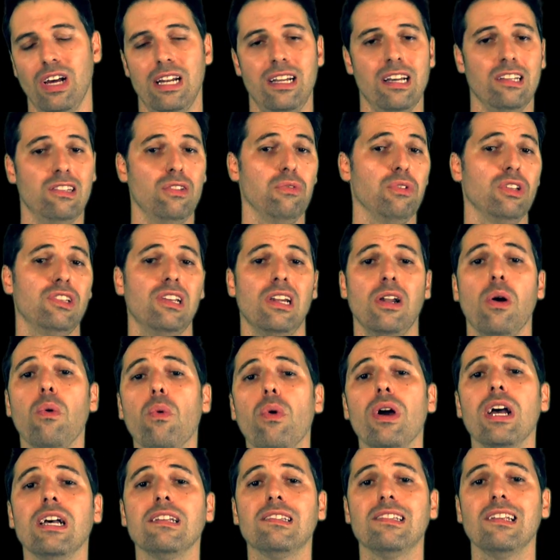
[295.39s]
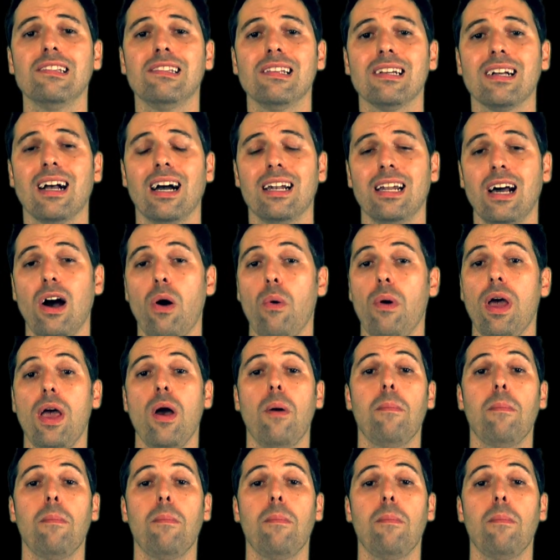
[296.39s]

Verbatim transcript: Aliás, se você não conhece esse canal,